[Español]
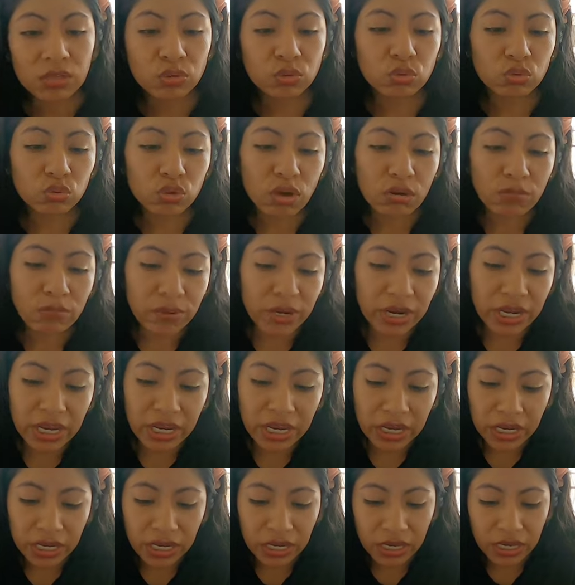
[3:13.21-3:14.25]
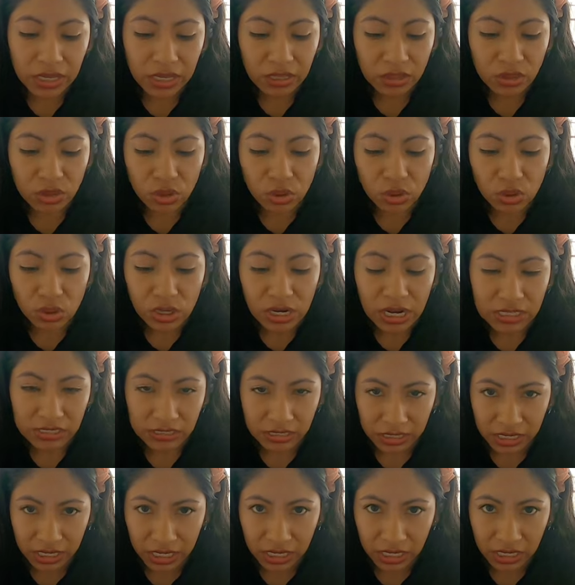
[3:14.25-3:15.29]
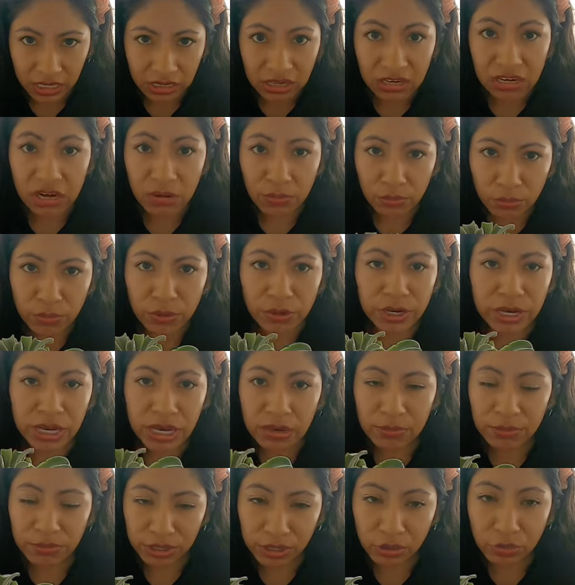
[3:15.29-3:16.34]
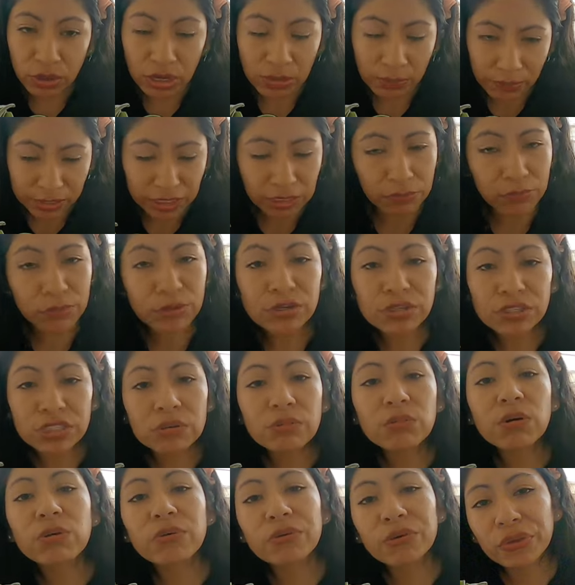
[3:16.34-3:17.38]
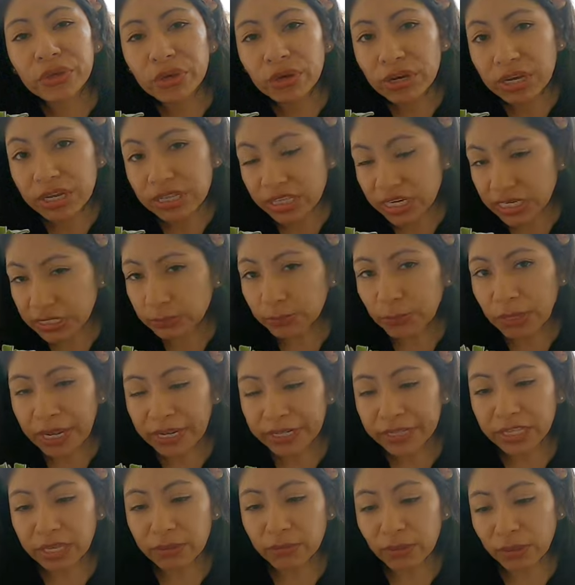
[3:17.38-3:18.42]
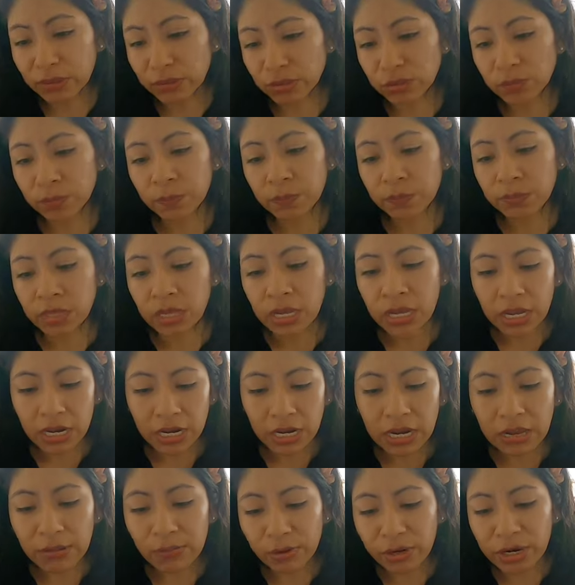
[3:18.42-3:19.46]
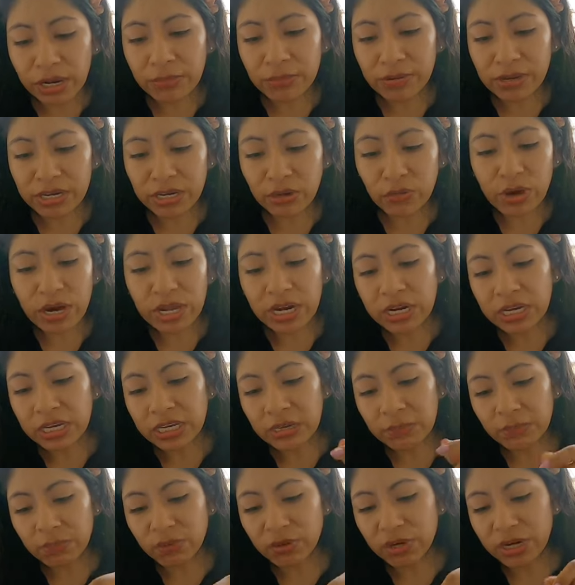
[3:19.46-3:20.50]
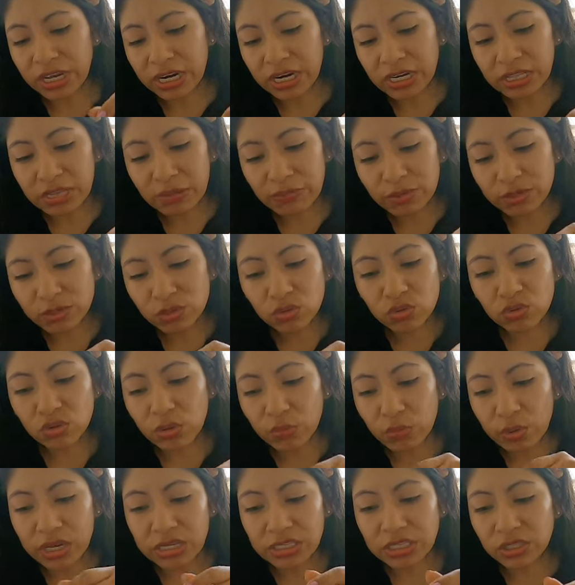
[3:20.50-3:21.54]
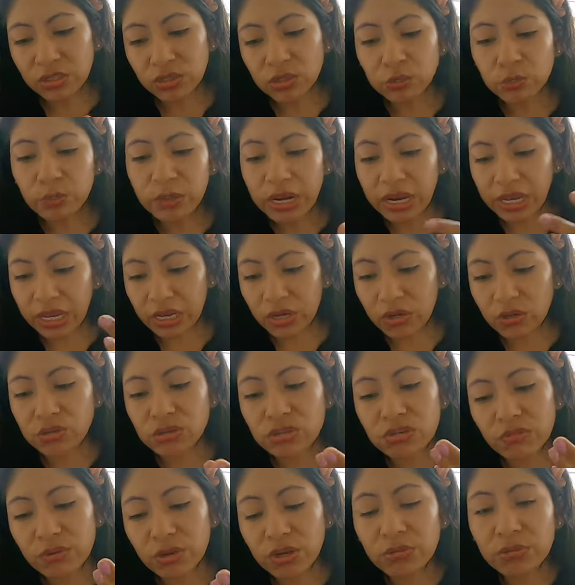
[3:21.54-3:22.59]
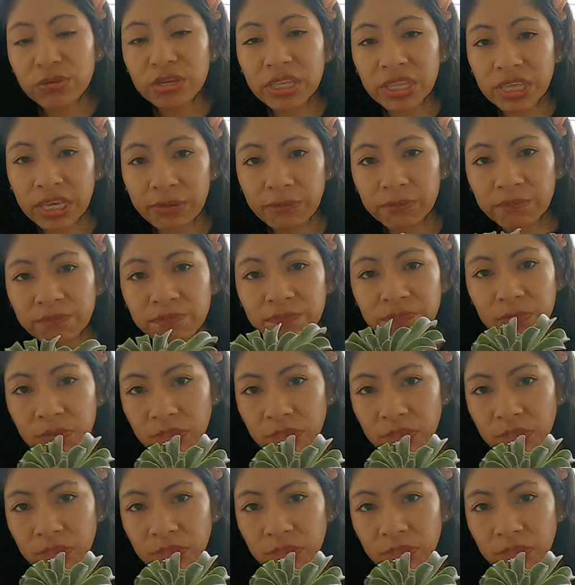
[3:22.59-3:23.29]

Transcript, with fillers: Su nombre no la sé, lo voy a averiguar para el próximo video que trasplantemos. La voy a averiguar y poner también sus nombrecitos para que no se me olvide.